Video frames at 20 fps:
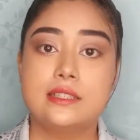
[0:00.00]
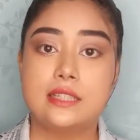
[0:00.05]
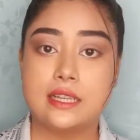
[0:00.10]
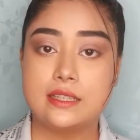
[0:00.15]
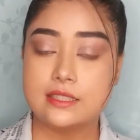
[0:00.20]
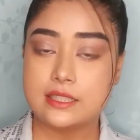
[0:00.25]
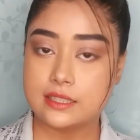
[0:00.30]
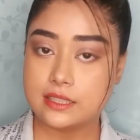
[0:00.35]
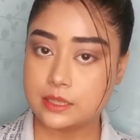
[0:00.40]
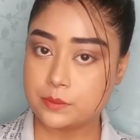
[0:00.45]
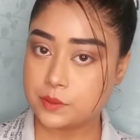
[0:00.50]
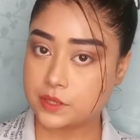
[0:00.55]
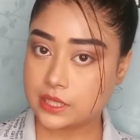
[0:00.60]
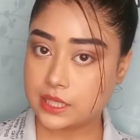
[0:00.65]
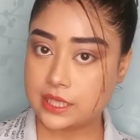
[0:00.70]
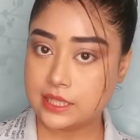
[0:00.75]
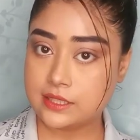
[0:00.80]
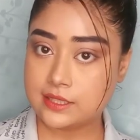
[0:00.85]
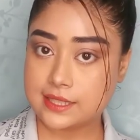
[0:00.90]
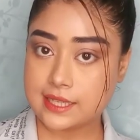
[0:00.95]
সেন্সিটিভ
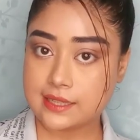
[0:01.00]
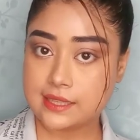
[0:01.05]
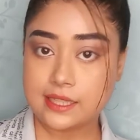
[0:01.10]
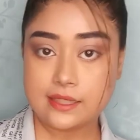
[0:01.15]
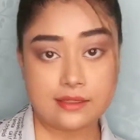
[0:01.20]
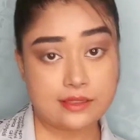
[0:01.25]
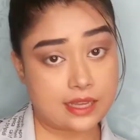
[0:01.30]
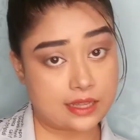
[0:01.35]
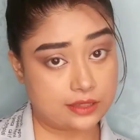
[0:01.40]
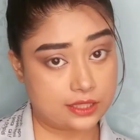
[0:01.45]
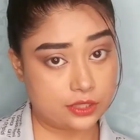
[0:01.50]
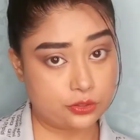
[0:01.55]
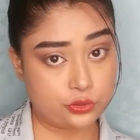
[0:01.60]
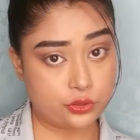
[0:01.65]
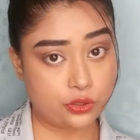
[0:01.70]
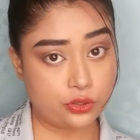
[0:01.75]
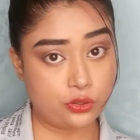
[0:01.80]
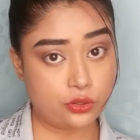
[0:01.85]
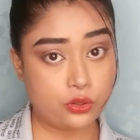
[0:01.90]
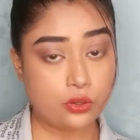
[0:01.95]
স্কিন যাদের তাদের
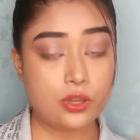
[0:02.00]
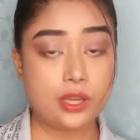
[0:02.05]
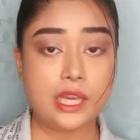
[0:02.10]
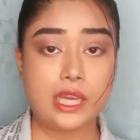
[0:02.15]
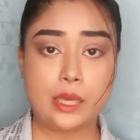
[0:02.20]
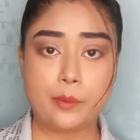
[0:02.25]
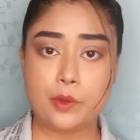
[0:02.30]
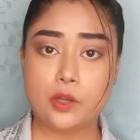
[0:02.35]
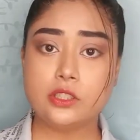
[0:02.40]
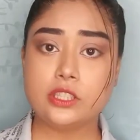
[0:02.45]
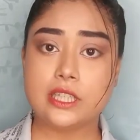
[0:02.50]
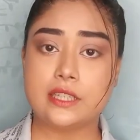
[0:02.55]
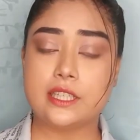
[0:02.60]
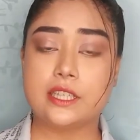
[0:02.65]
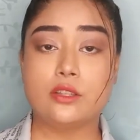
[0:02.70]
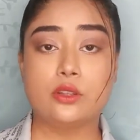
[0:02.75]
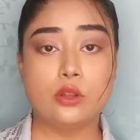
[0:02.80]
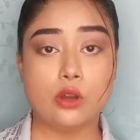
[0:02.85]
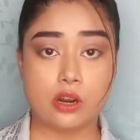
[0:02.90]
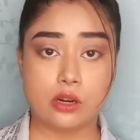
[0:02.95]
জন্য এবং
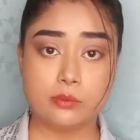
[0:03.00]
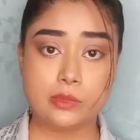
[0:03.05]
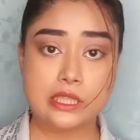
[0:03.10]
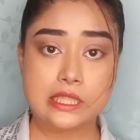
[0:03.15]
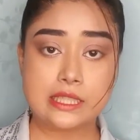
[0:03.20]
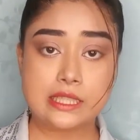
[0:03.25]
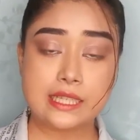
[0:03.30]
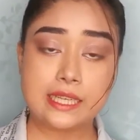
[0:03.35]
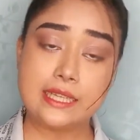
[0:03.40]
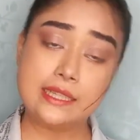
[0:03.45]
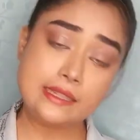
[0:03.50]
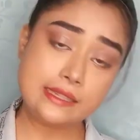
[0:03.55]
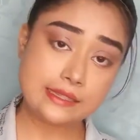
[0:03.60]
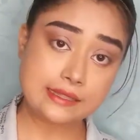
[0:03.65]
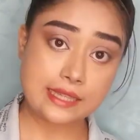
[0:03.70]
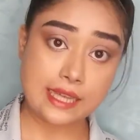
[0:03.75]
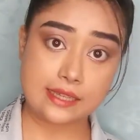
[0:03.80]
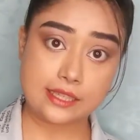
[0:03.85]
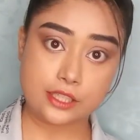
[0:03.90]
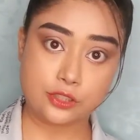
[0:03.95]
যাদের নর্মাল স্কিন
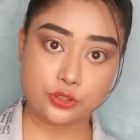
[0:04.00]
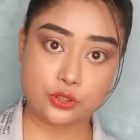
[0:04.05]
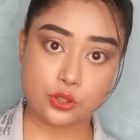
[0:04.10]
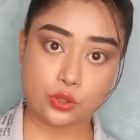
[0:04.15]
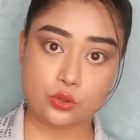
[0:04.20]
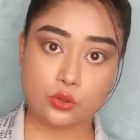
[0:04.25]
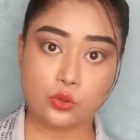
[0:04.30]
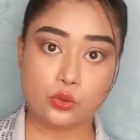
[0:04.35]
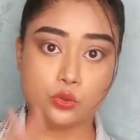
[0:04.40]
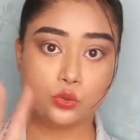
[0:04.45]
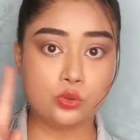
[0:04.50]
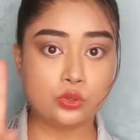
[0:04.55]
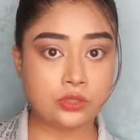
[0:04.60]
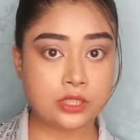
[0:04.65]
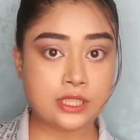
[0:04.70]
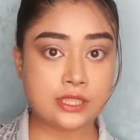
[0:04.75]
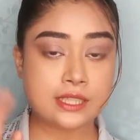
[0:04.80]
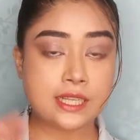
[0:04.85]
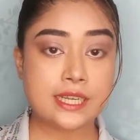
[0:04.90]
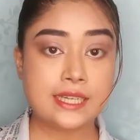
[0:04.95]
তাদের জন্য
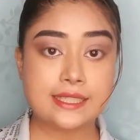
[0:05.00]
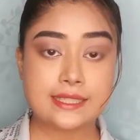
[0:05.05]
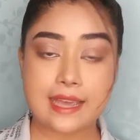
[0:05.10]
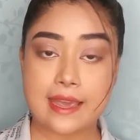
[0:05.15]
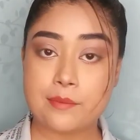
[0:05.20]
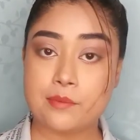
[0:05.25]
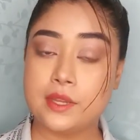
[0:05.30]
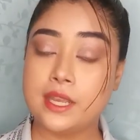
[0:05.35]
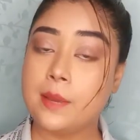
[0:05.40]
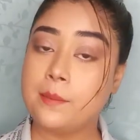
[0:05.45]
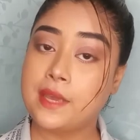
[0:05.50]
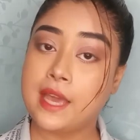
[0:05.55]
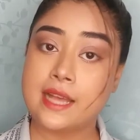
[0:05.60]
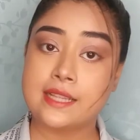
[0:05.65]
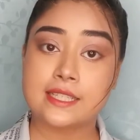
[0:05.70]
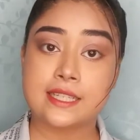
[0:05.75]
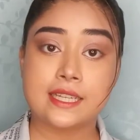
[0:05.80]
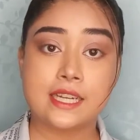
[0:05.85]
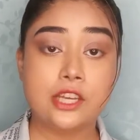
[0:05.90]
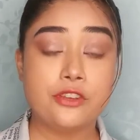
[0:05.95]
দুটি স্কিন টাইপ নিয়ে আমি
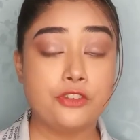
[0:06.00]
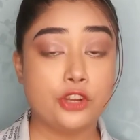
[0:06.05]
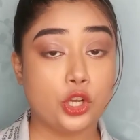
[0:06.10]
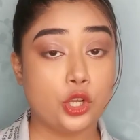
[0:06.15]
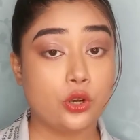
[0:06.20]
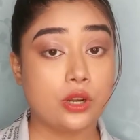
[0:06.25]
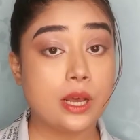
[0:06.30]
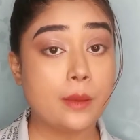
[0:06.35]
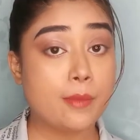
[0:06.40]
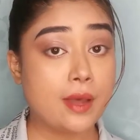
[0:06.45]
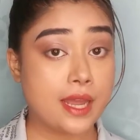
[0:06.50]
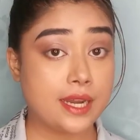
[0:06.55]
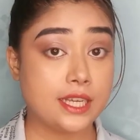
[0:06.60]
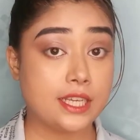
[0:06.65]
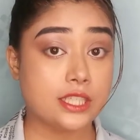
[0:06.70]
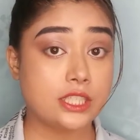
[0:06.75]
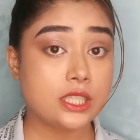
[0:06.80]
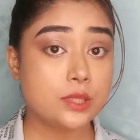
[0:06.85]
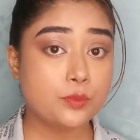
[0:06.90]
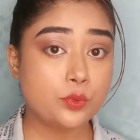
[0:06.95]
আজকের এই ভিডিওটা
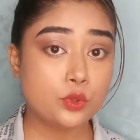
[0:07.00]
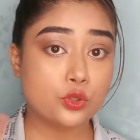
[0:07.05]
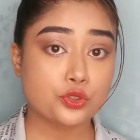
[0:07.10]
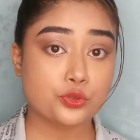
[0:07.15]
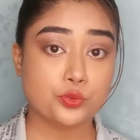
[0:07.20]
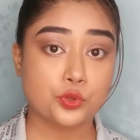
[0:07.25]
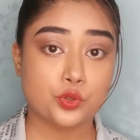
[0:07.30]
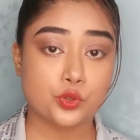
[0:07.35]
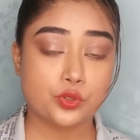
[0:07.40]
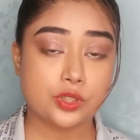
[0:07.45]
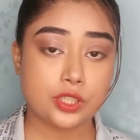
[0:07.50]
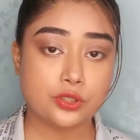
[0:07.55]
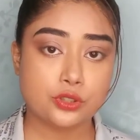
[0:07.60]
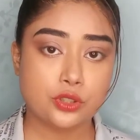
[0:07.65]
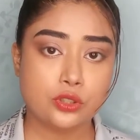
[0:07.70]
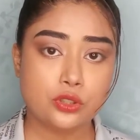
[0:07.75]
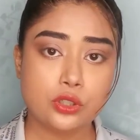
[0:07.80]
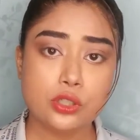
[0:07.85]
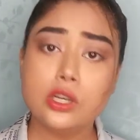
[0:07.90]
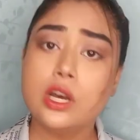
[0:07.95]
বানিয়েছি পুরুষ বন্ধুদের
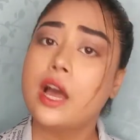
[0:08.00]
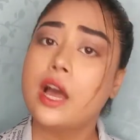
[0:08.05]
জন্য